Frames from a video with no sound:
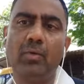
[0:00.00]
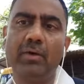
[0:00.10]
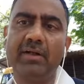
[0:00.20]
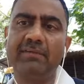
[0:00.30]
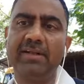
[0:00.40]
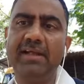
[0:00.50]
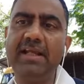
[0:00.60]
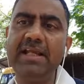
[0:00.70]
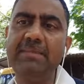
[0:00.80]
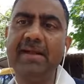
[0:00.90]
உங்களுக்கு வந்து
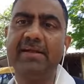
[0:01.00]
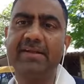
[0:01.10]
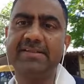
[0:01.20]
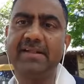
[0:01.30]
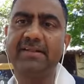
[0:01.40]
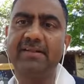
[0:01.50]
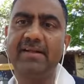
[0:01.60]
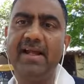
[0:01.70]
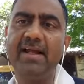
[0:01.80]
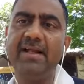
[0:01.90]
இமெயில் அட்ரஸ்
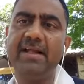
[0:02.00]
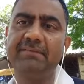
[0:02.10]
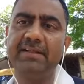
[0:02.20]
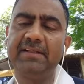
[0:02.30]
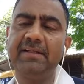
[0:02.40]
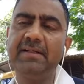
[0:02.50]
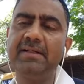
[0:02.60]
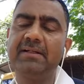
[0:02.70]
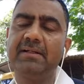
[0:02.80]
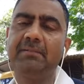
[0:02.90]
இருந்ததுன்னா நீங்கள் வந்து
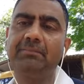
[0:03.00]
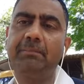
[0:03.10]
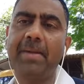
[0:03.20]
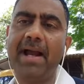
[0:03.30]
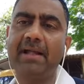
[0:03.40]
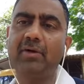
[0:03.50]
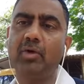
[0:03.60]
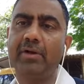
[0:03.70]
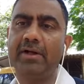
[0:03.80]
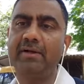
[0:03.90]

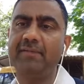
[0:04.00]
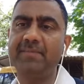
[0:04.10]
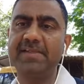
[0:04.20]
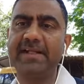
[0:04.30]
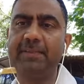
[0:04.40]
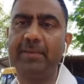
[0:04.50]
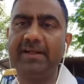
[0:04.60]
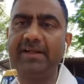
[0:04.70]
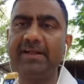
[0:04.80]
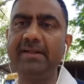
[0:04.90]
பேங்க்கோட வெப்சைட்
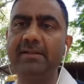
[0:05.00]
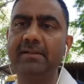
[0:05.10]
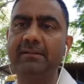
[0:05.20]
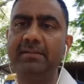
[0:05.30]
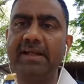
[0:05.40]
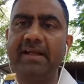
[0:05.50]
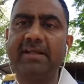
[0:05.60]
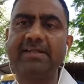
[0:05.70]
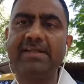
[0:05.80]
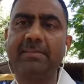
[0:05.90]
போயிட்டு
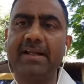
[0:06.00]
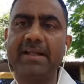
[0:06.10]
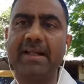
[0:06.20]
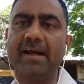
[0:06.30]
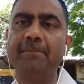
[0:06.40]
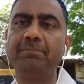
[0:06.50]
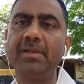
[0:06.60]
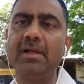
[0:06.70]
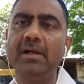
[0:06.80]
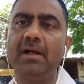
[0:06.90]
நீங்கள் ரெஜிஸ்டர் பண்ணிக்கலாம்
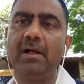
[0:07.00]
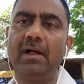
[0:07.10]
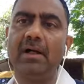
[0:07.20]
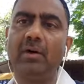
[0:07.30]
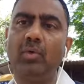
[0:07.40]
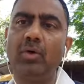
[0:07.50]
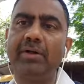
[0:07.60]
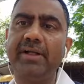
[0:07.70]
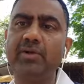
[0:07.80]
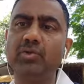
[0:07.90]

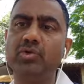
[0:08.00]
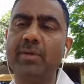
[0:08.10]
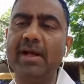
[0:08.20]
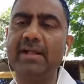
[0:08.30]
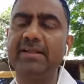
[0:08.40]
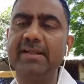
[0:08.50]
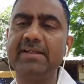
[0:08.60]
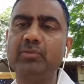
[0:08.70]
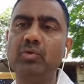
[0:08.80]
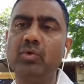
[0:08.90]
உங்கள்கிட்ட யூஸ்வலாக அந்த
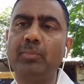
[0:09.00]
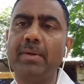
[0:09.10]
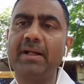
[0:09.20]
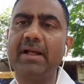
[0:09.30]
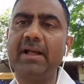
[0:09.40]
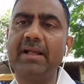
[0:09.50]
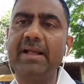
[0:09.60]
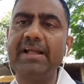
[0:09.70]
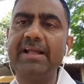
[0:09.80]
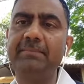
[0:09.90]
இதுவும் கொடுப்பாங்க
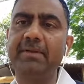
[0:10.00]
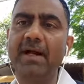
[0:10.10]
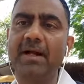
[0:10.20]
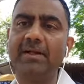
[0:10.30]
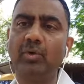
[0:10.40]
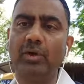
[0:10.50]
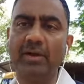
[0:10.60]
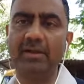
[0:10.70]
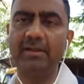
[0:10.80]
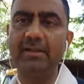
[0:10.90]
ஏடிஎம் கார்டுன்னு
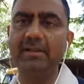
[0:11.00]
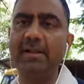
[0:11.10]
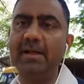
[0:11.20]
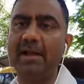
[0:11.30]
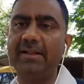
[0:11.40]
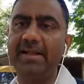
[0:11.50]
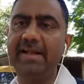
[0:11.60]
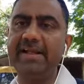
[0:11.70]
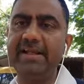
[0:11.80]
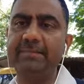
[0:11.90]
ஒன்று இருக்குது அந்த
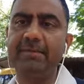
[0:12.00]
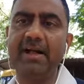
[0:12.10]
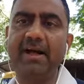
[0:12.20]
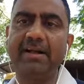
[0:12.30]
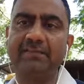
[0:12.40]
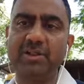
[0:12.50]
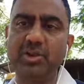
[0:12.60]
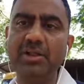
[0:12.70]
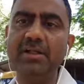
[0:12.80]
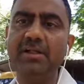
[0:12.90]
ஏடிஎம் கார்டை வச்சு